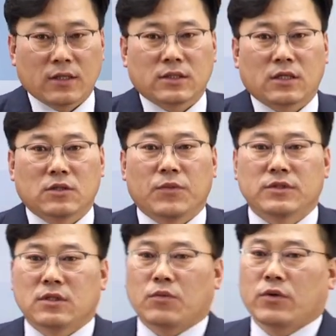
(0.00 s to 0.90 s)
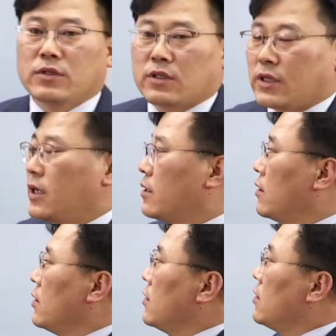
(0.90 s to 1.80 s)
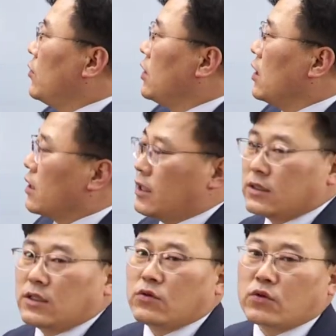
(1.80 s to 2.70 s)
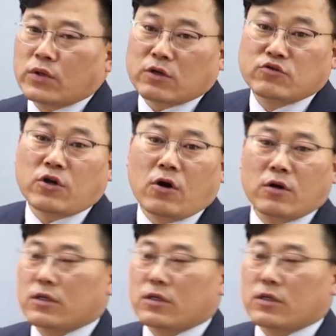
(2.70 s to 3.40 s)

제가 첫 번째로 보여드릴 게 이번에 할 게 진료기록의 구성,